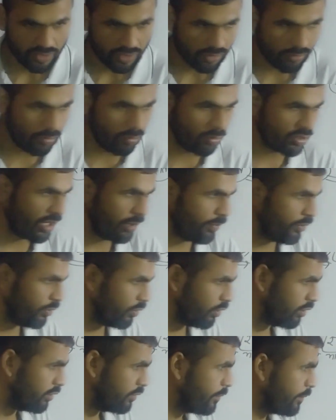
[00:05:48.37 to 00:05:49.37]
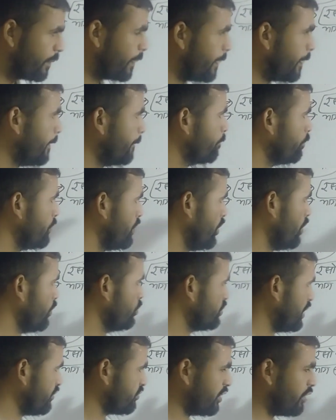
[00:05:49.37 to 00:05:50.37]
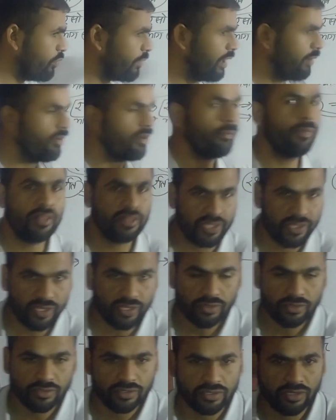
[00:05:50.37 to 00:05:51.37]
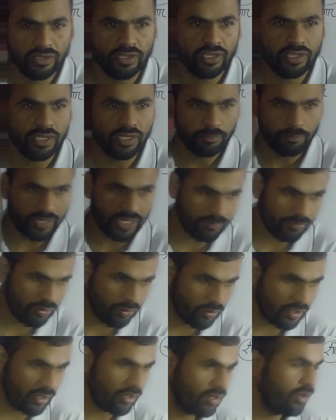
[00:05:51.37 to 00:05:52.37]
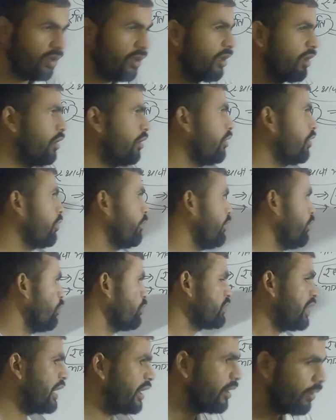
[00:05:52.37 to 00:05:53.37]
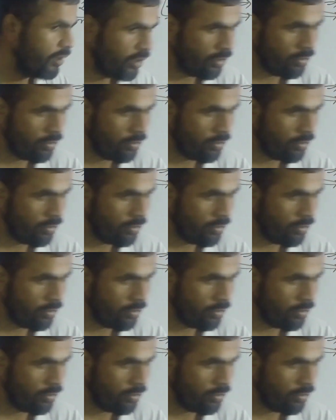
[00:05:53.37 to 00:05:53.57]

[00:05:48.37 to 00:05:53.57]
वो होता है वियोग एक होता है संयोग वहां पर मिलते हैं प्रेम युगल और वियोग होता है